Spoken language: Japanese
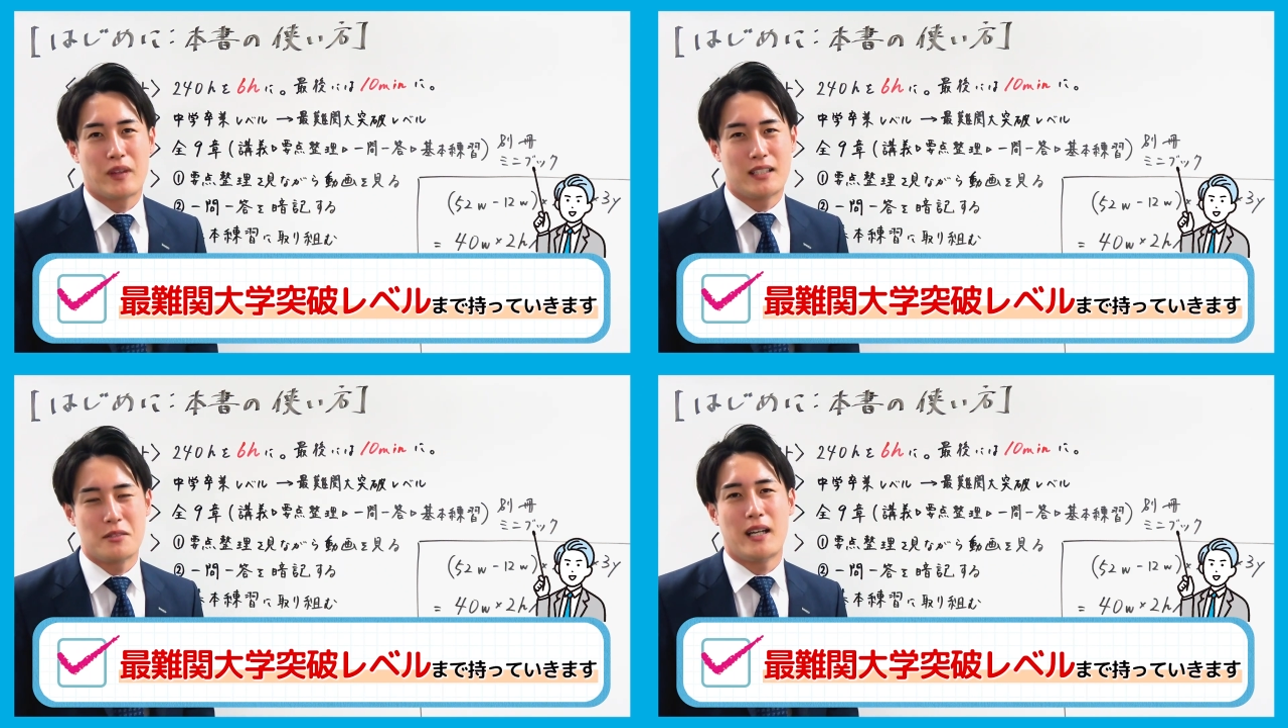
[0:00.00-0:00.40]

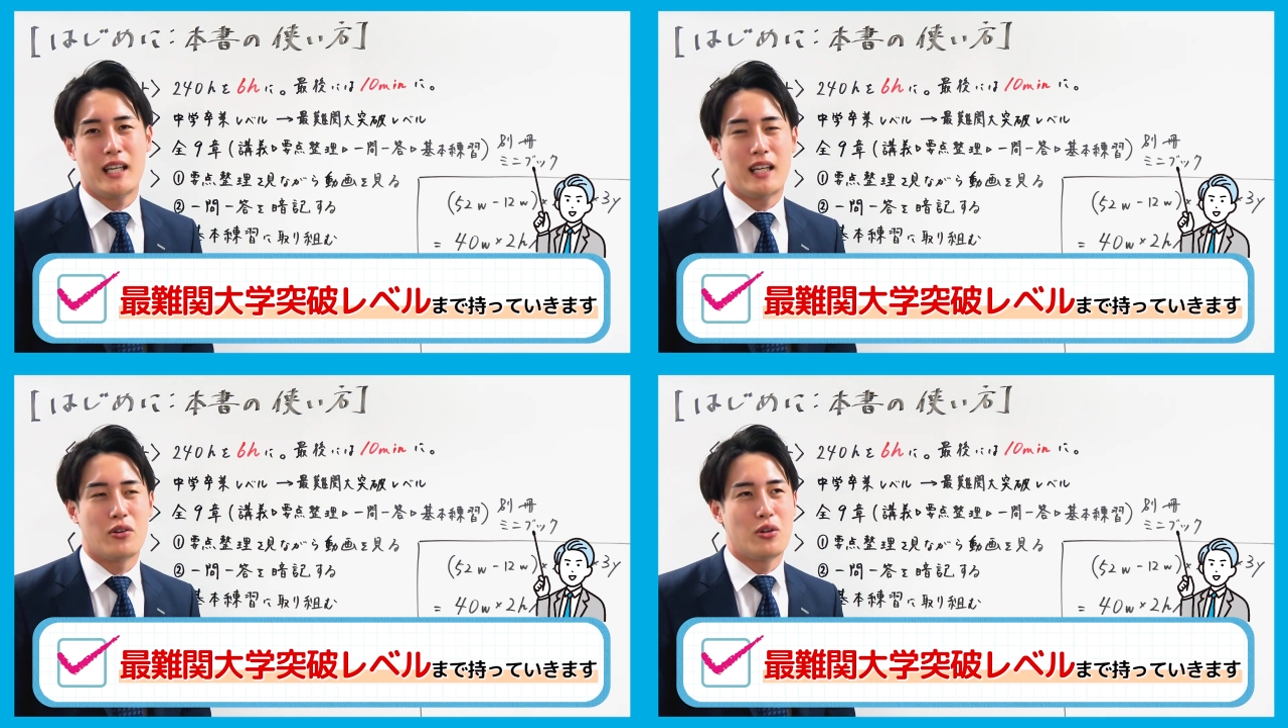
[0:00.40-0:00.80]
えつま
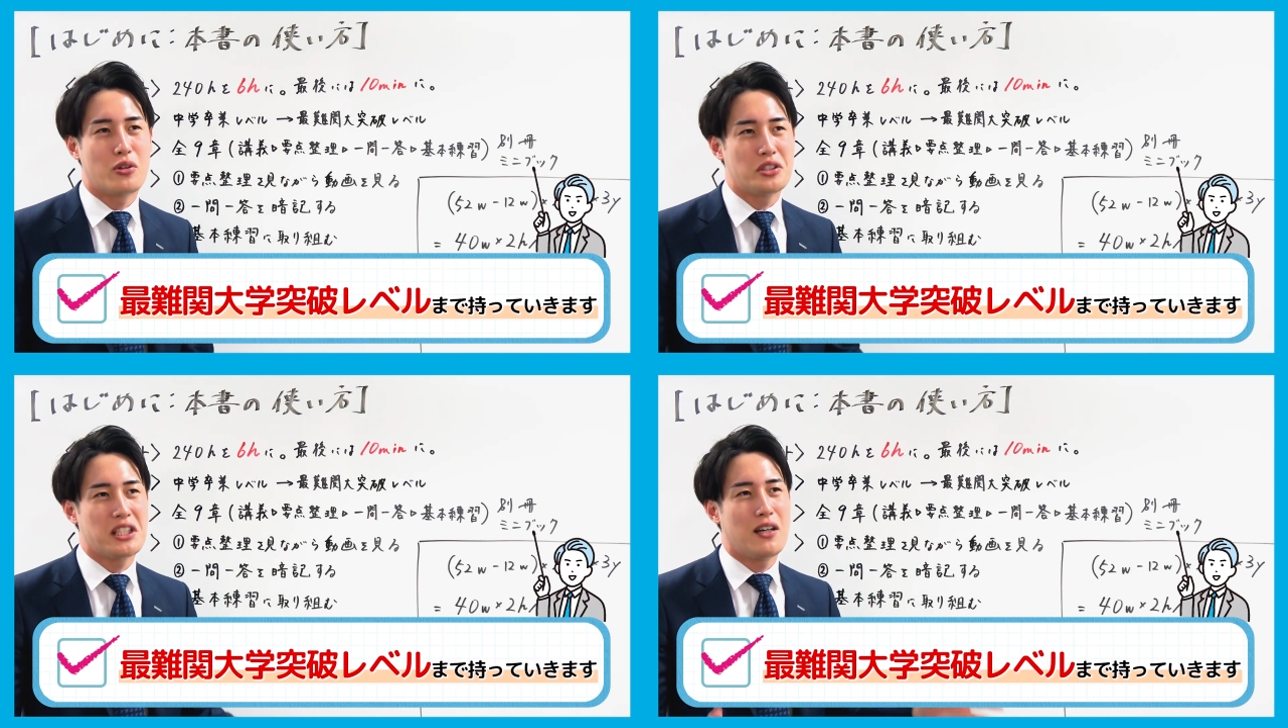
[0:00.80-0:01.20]
りこの
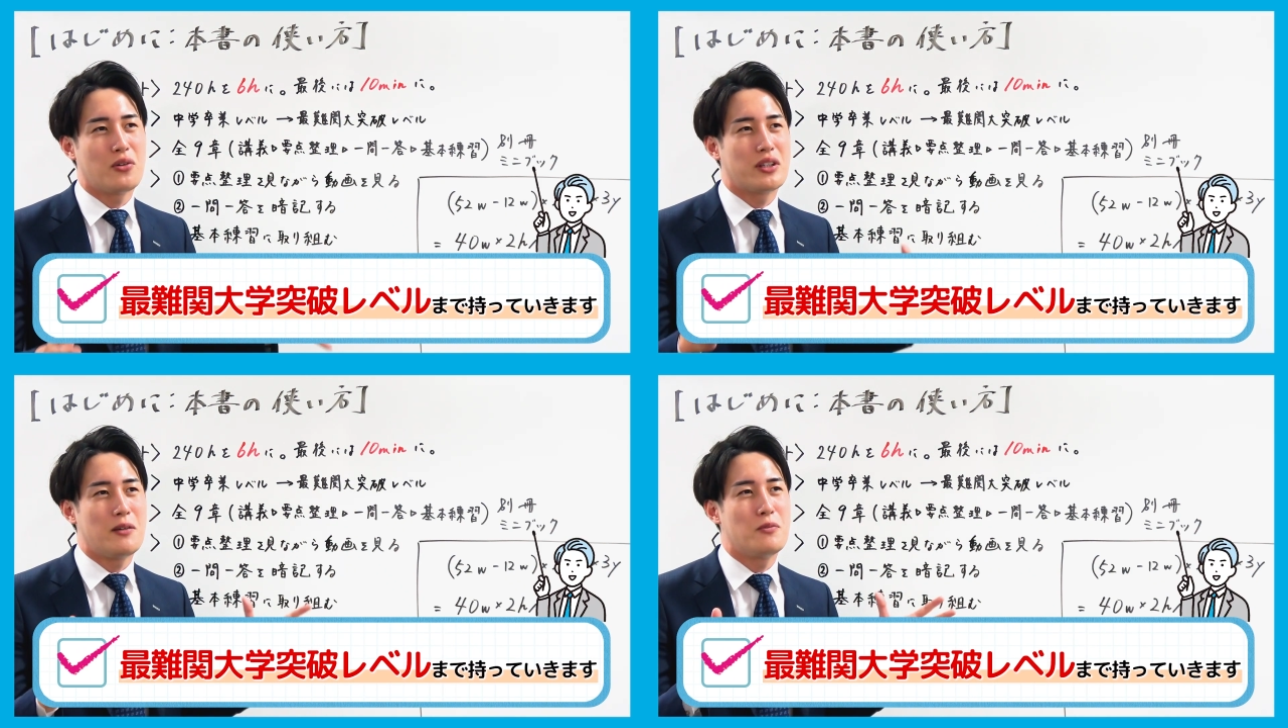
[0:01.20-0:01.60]
6時
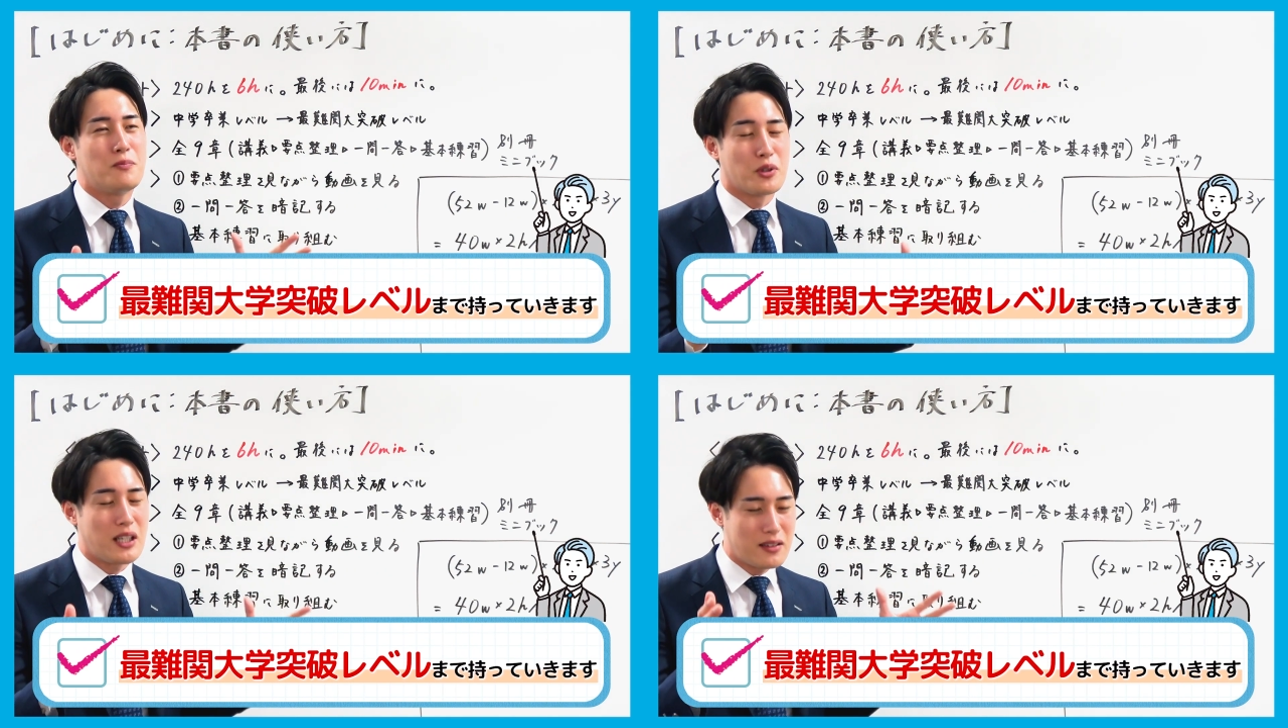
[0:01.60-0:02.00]
間古典
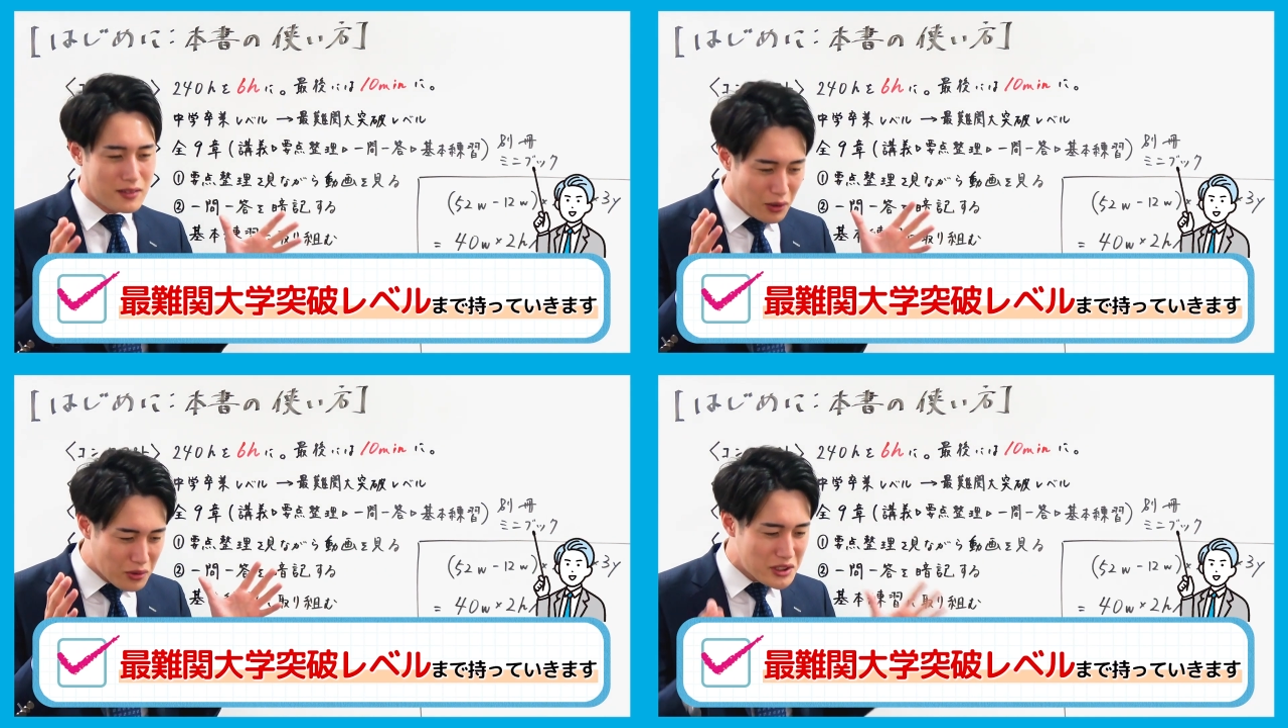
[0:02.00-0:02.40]
文法たっ
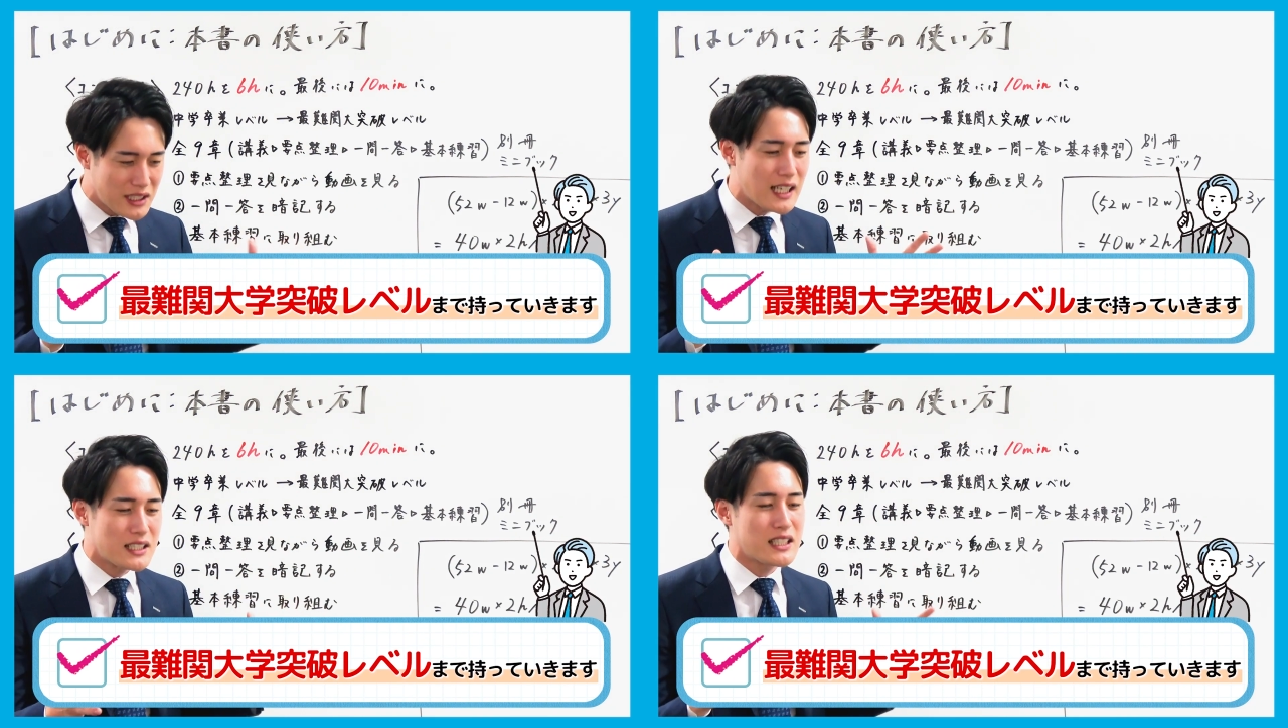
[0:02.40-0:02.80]
た6
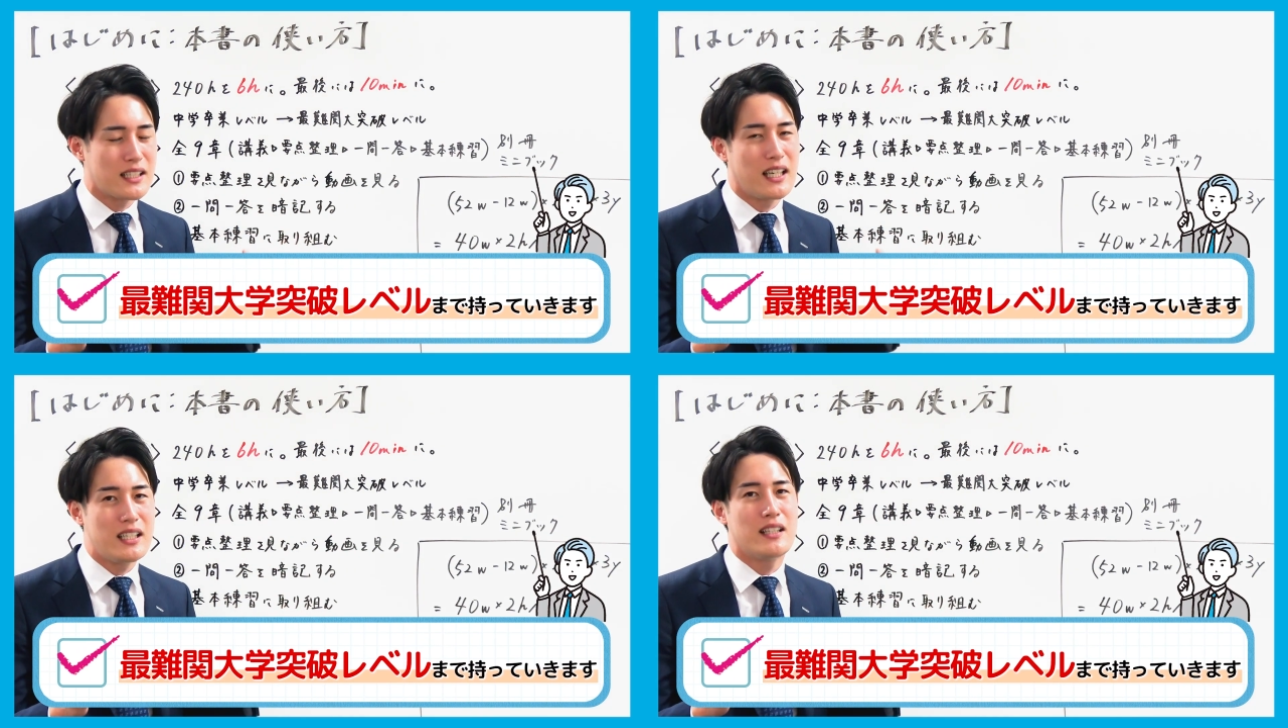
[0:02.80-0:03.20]
時間し
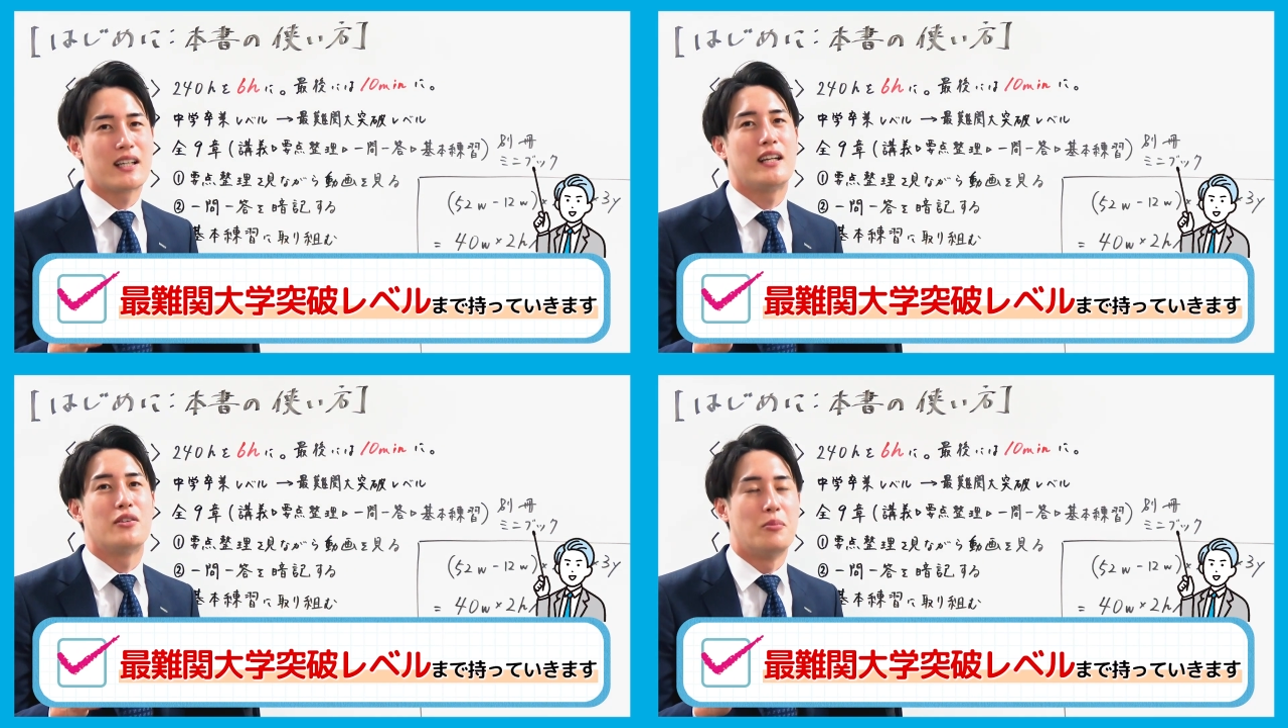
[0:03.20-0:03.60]
かないん
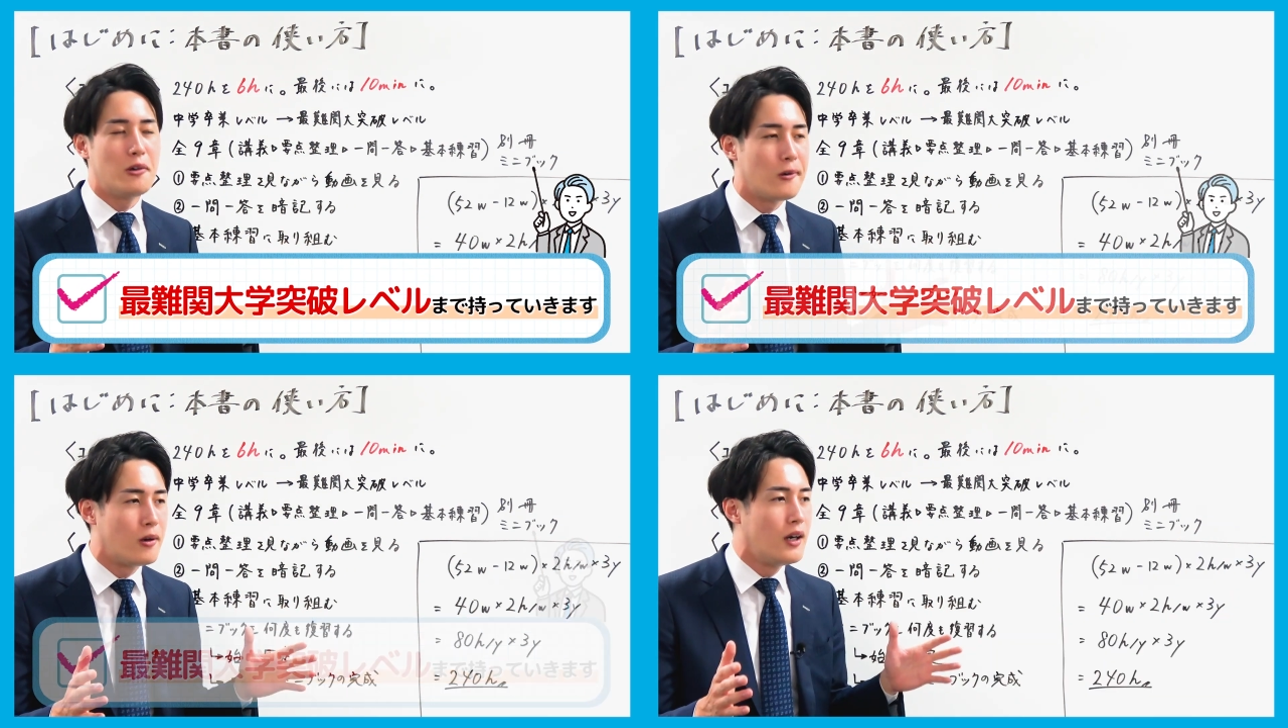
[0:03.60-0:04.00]
だけれど
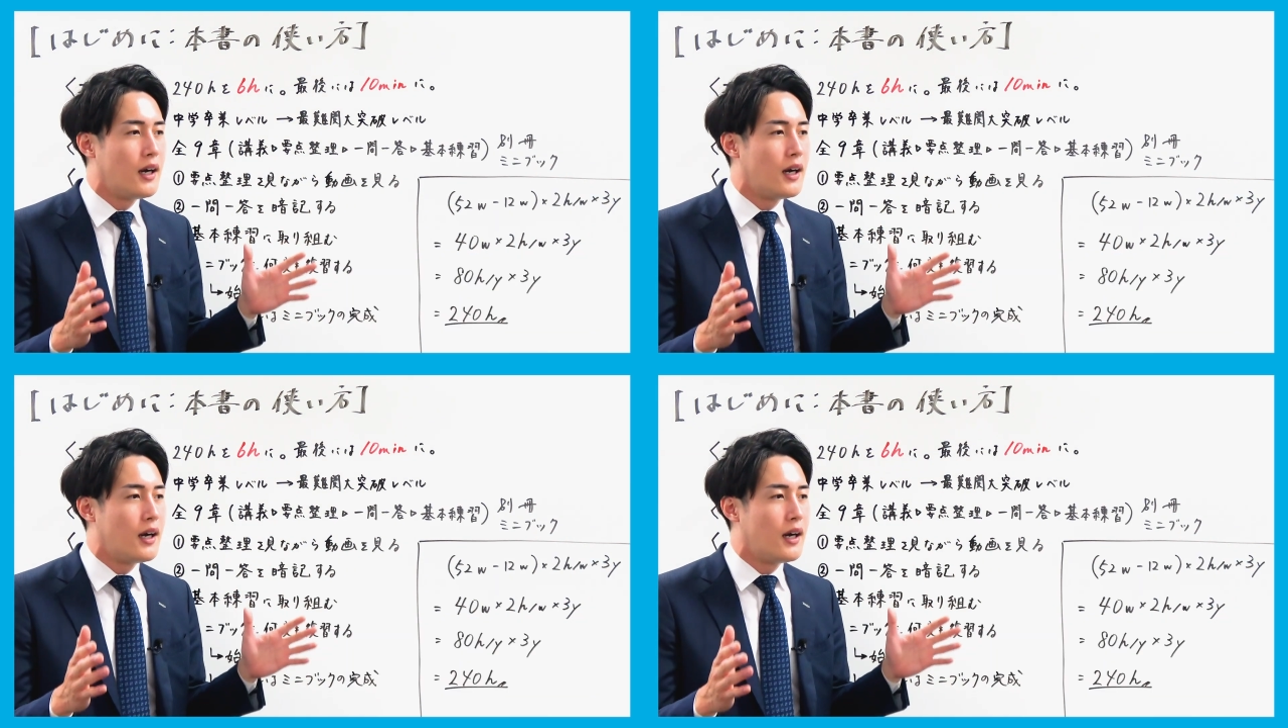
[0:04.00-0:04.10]
も